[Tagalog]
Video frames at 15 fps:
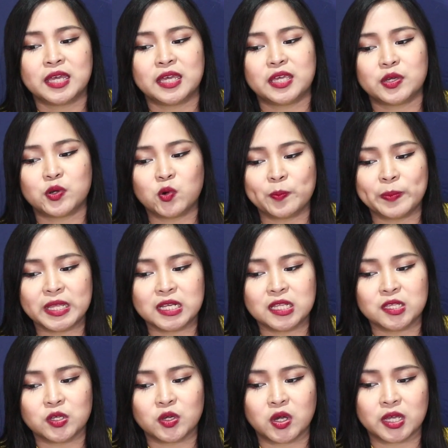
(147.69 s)
i-open
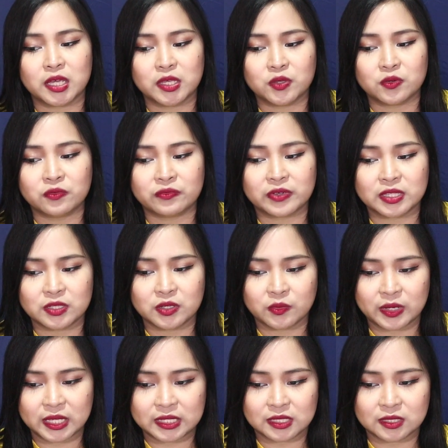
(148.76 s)
ninyo ang inyong video
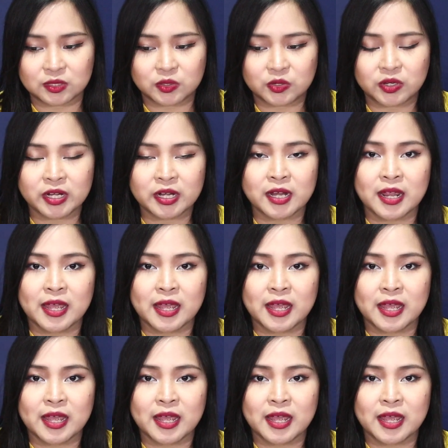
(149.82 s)
editor.